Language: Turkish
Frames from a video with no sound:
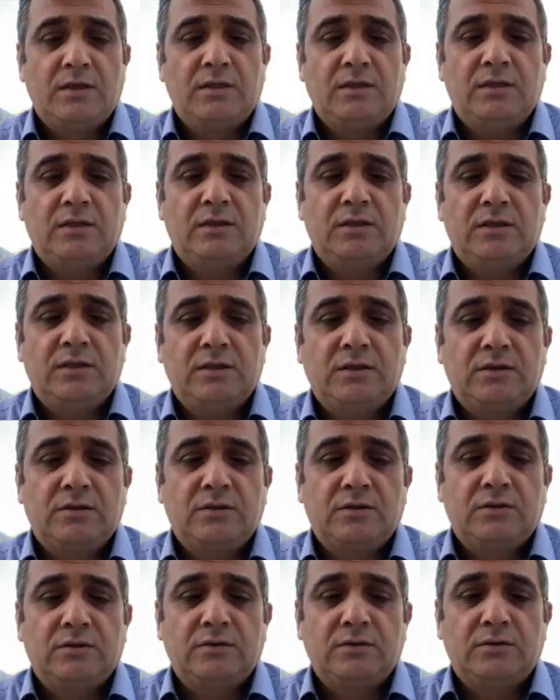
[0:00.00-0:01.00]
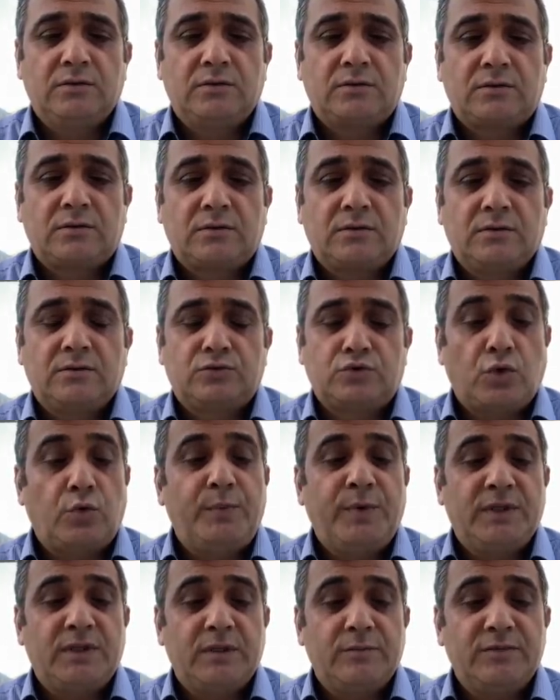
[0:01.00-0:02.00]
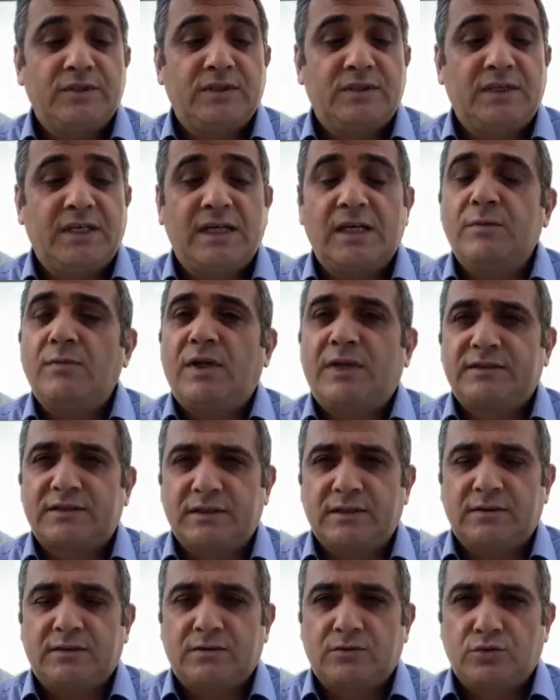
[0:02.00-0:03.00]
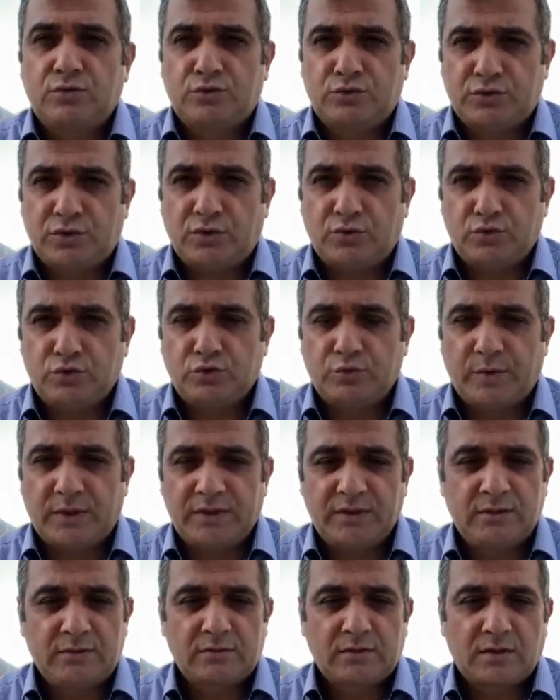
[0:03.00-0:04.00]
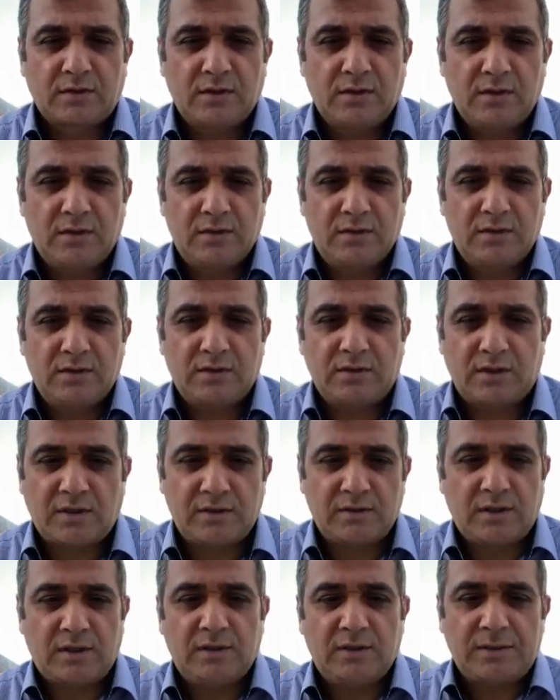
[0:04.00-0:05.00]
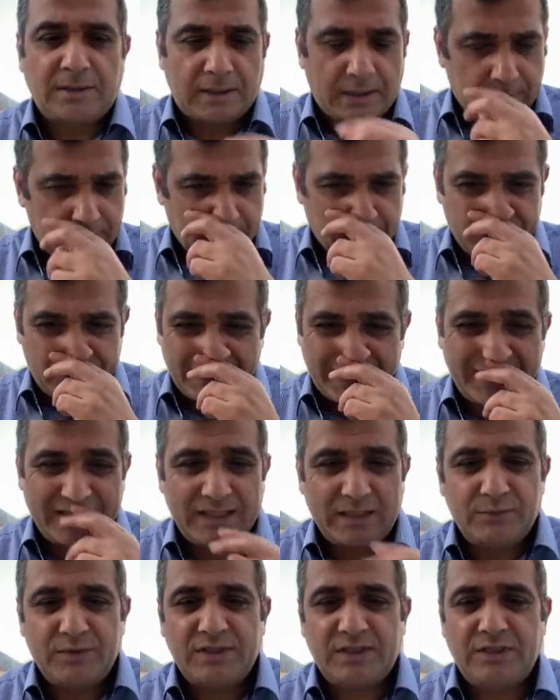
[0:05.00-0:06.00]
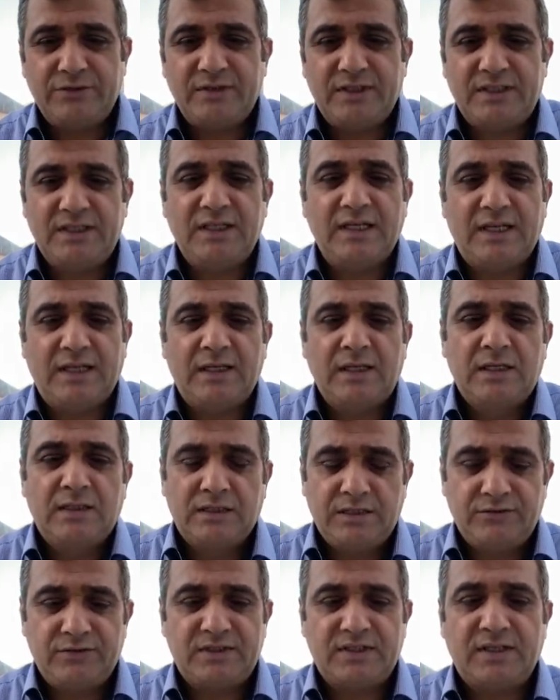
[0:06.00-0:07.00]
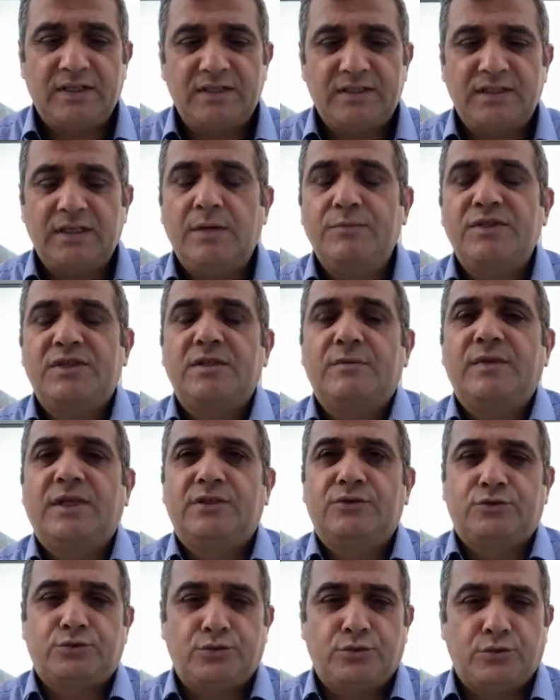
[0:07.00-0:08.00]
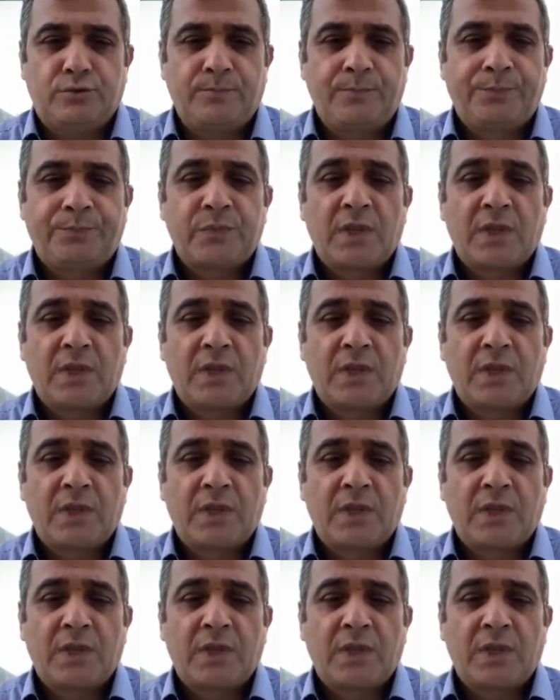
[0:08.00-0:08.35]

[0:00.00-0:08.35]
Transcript: E, sohbetimizi Kerim Has'ın Rusya uzmanı e, Dağlı Karabağ üzerindeki bir tweetiyle, tweet serisiyle bitirmek istiyorum.